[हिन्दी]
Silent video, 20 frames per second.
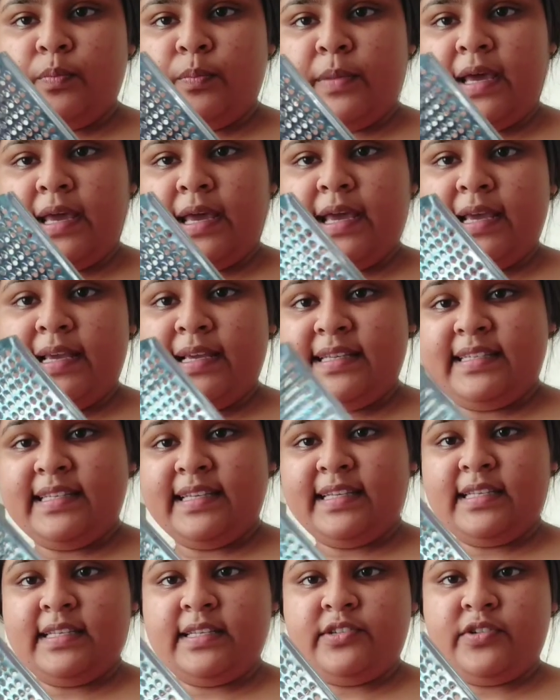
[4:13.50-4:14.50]
मैं
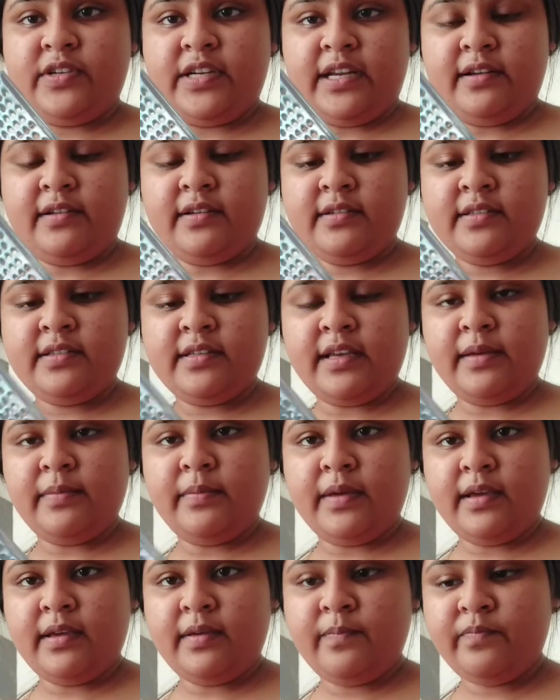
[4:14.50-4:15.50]
इसे स्ट्रेनर से
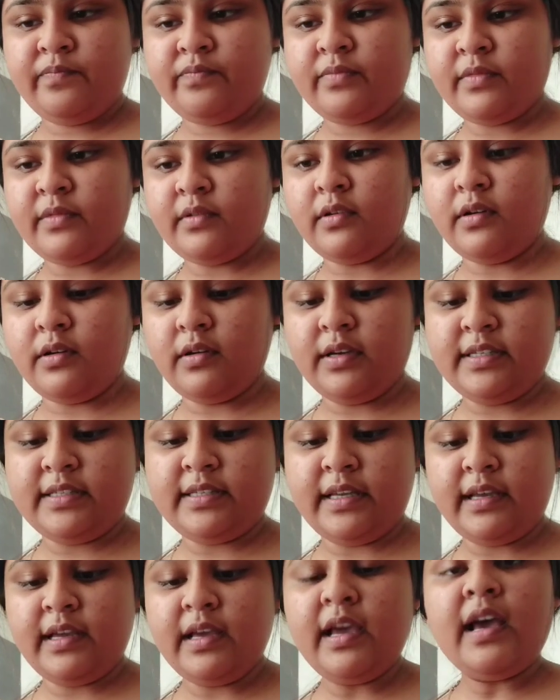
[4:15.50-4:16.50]
मैं और
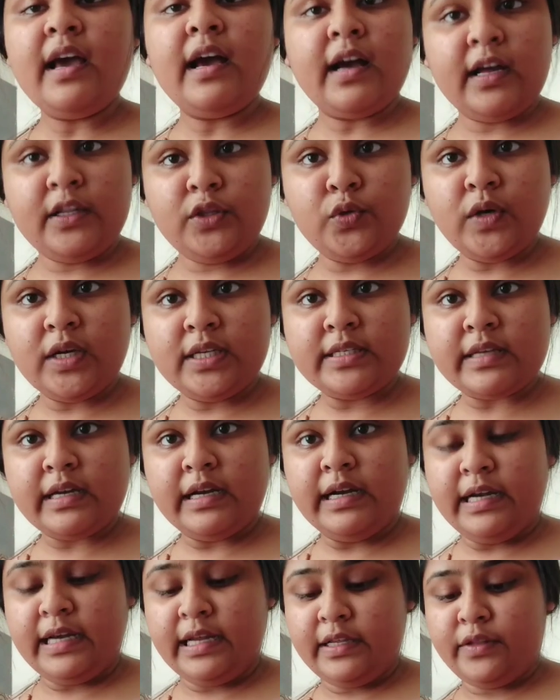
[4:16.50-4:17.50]
इसे कद्दूकस कर
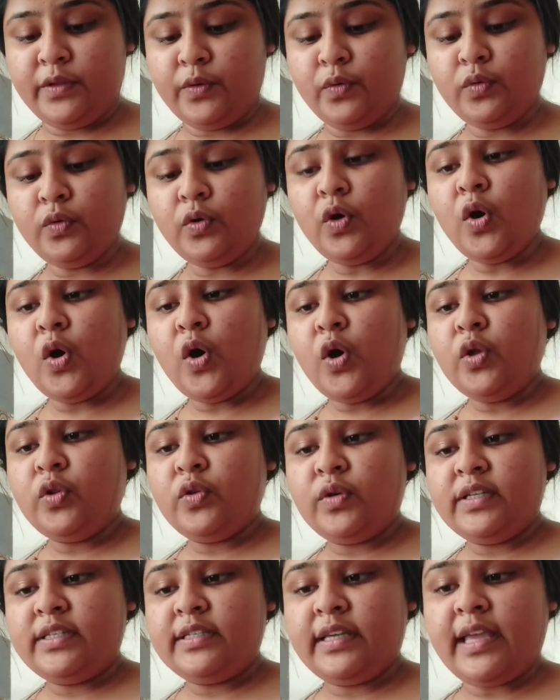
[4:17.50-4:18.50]
लेती हूँ
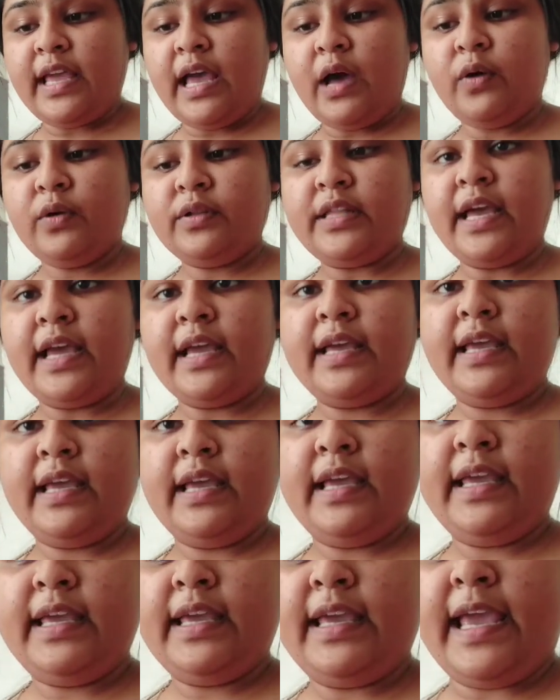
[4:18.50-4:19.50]
तो इससे क्या होता है कि
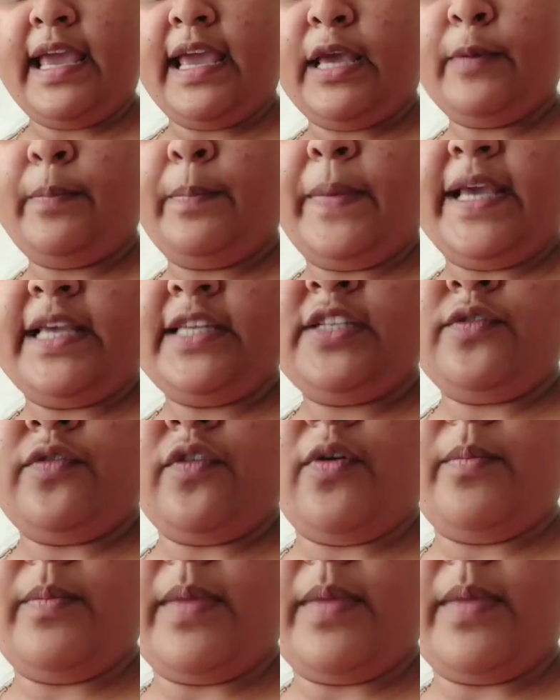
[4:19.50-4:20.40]
ये एक पेस्ट फॉर्म